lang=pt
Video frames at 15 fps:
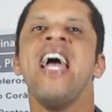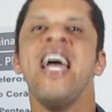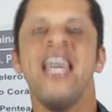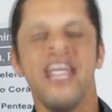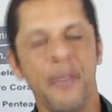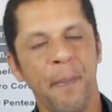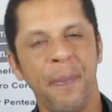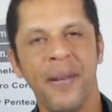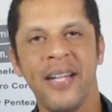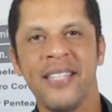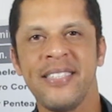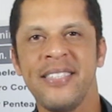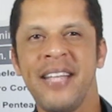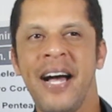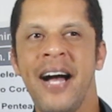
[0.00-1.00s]
em
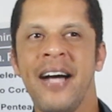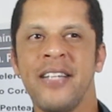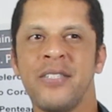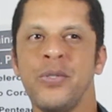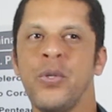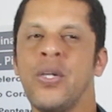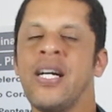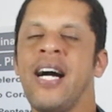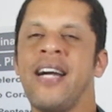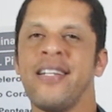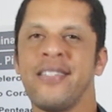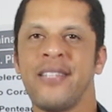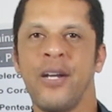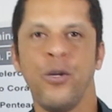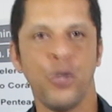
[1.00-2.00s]
implantar o
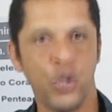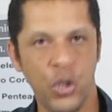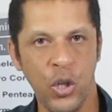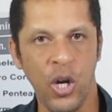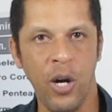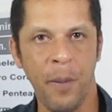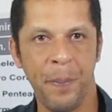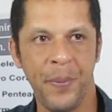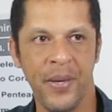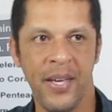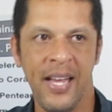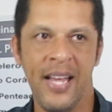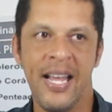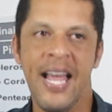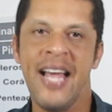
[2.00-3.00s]
cartão
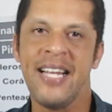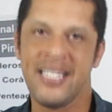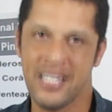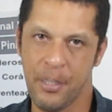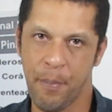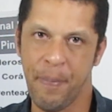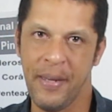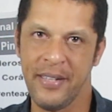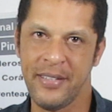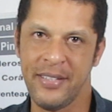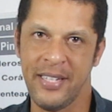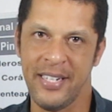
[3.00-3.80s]
top SP